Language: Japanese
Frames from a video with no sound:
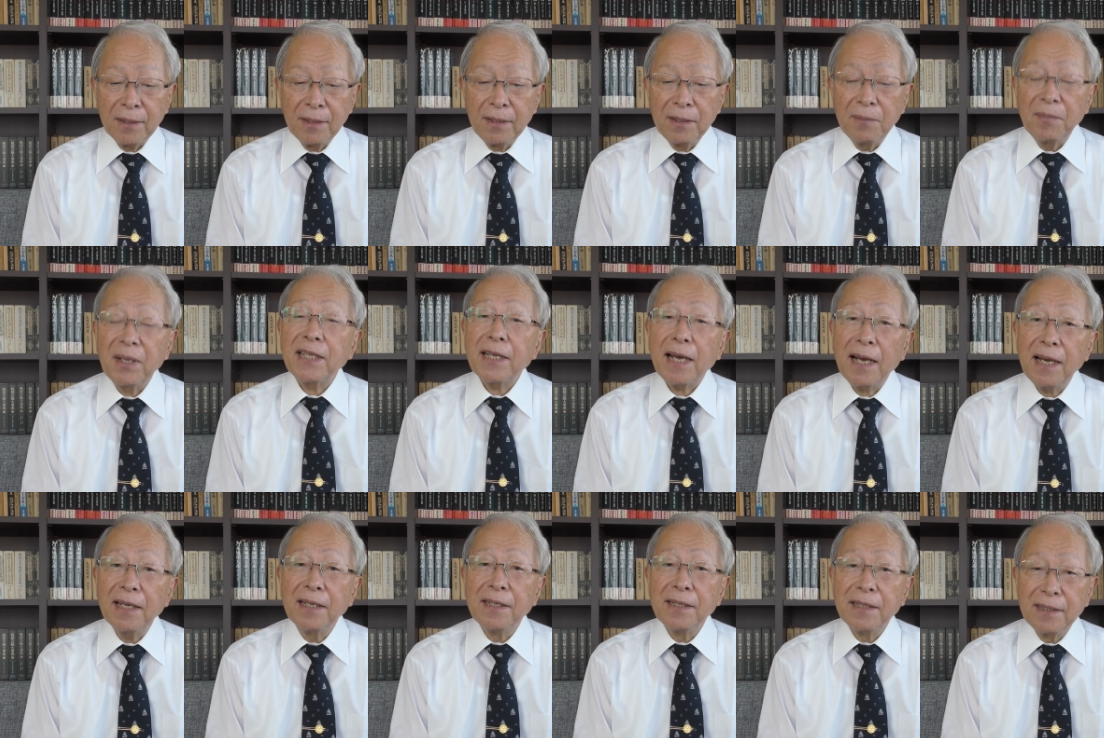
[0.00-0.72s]
ま
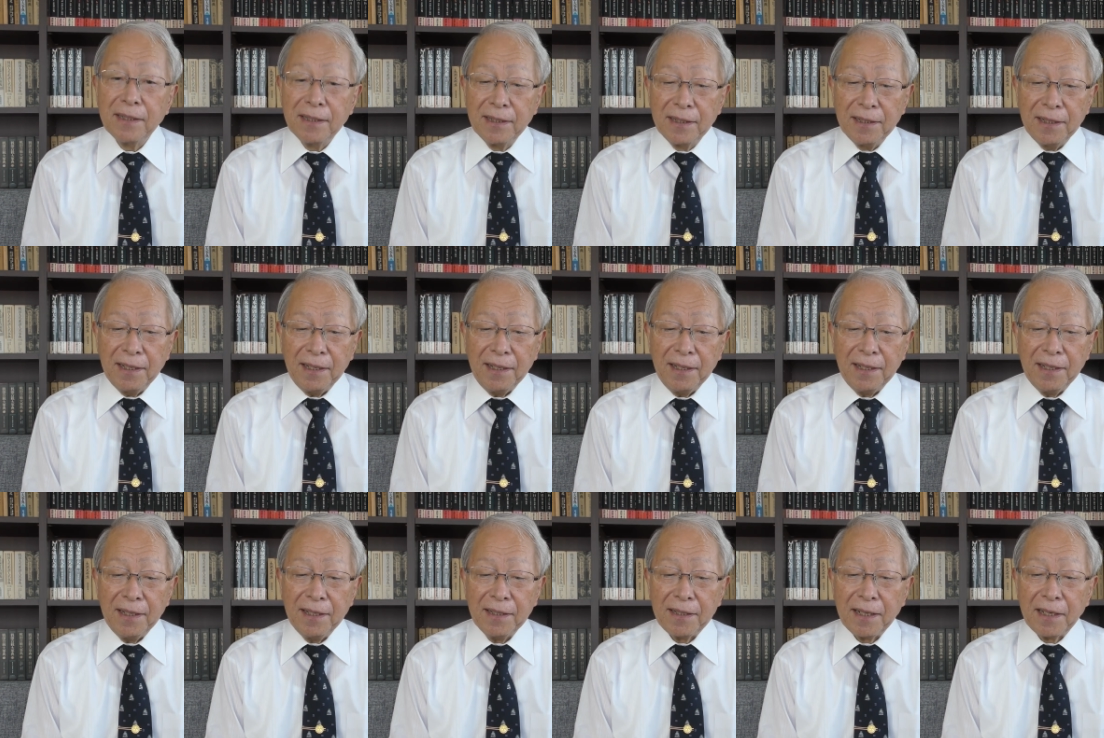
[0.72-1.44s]
た、
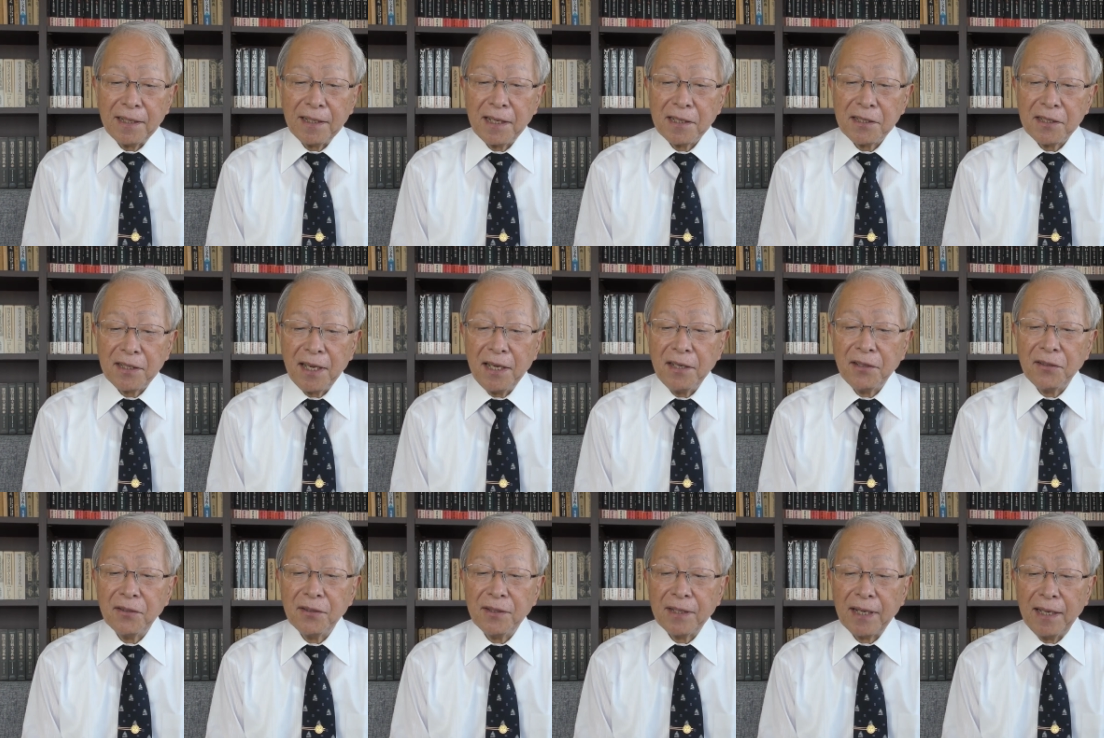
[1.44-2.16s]
えー、武田市
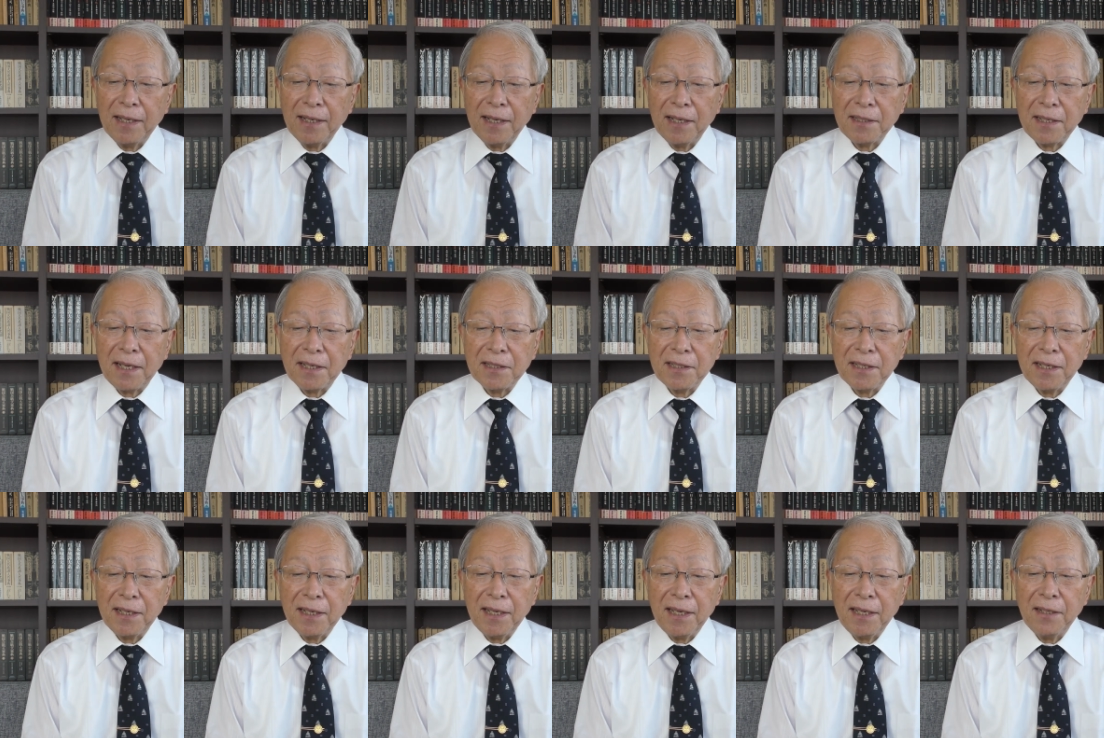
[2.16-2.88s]
研究会が
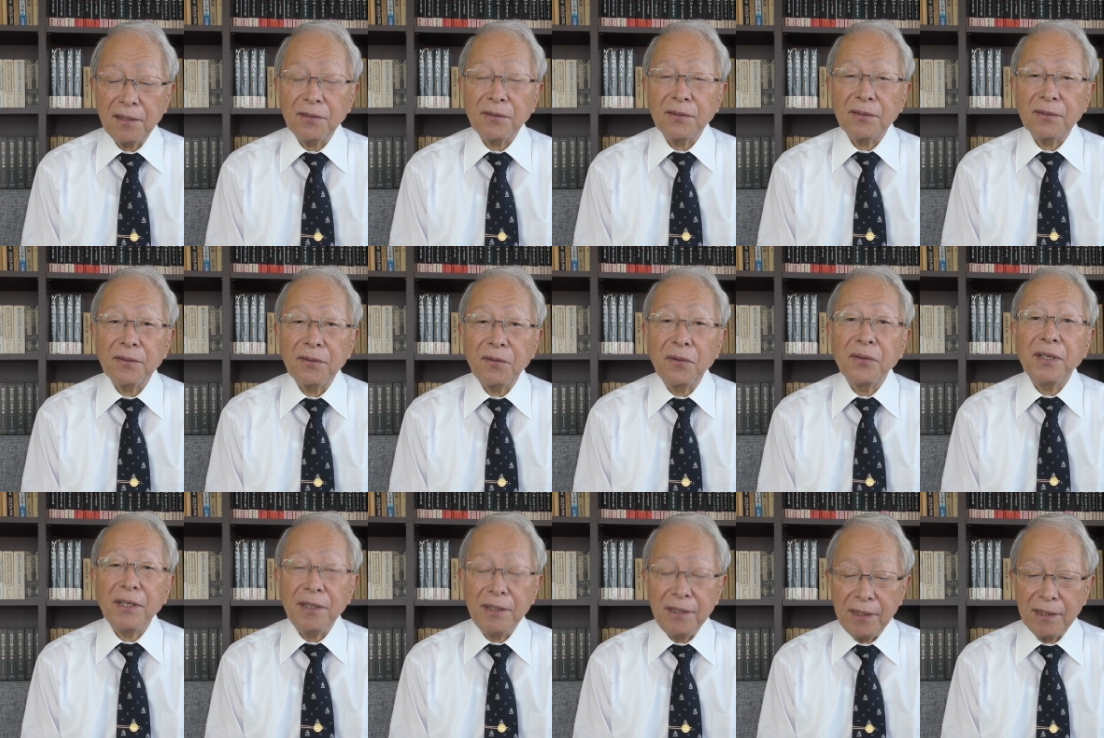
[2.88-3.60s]
立ち上げる
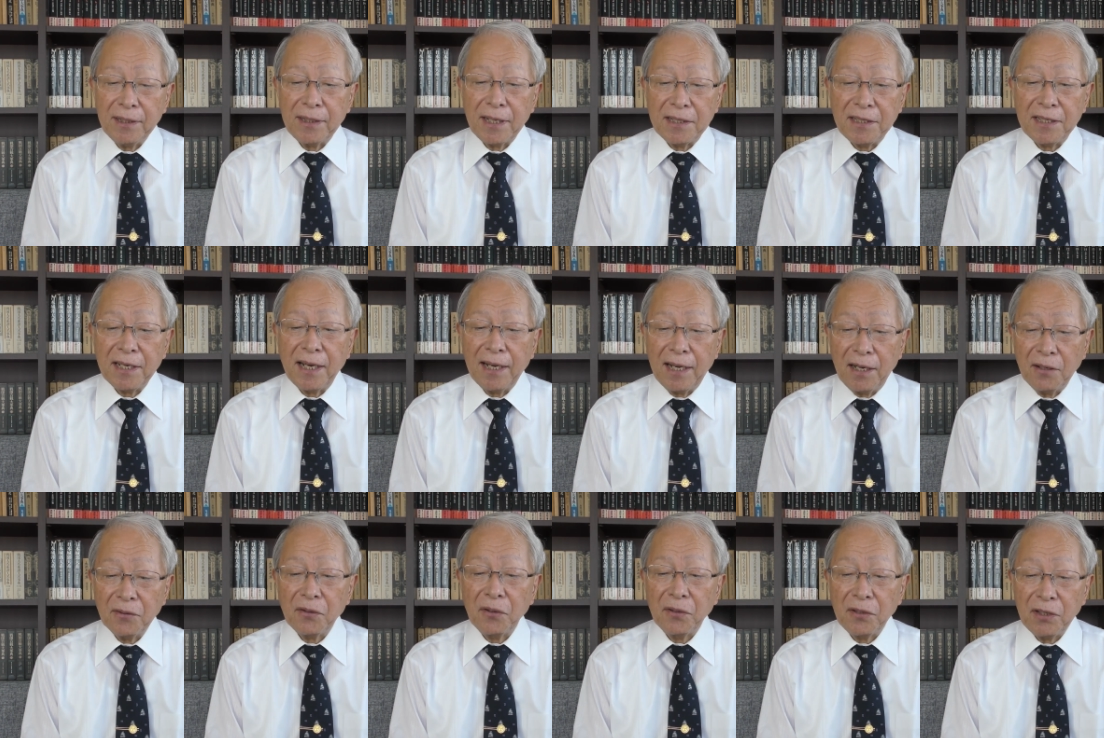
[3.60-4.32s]
時に立ち上
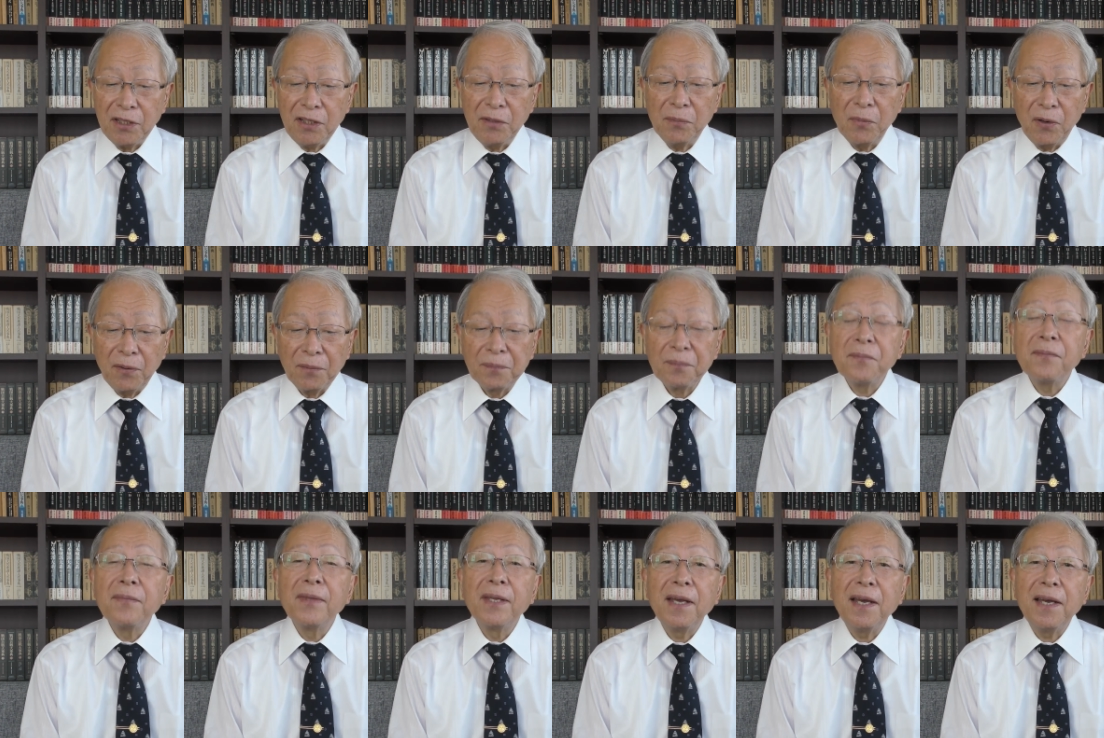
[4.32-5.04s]
がる時にも、
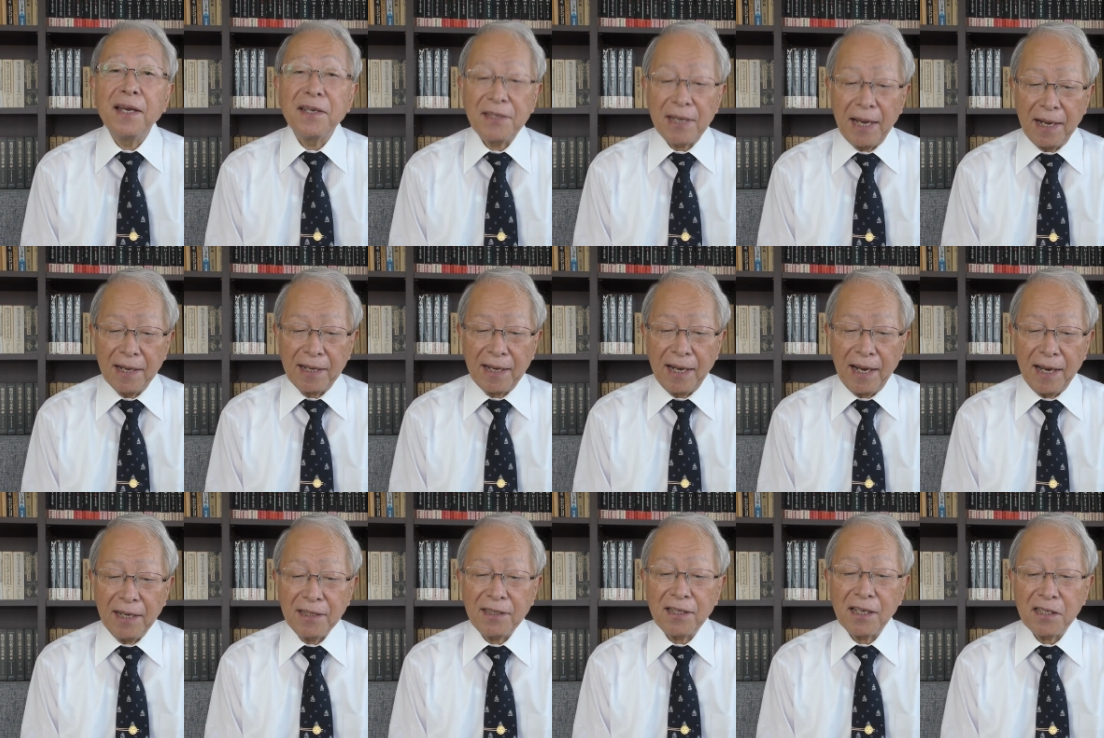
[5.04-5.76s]
え参
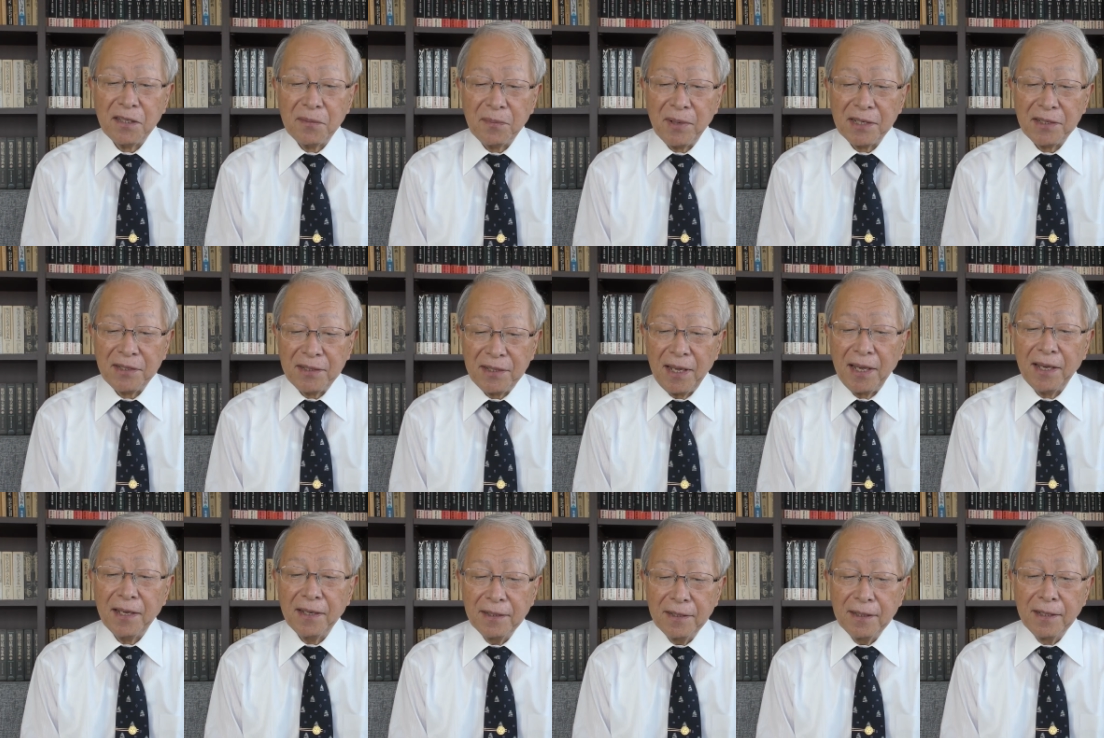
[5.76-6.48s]
加いたしまして、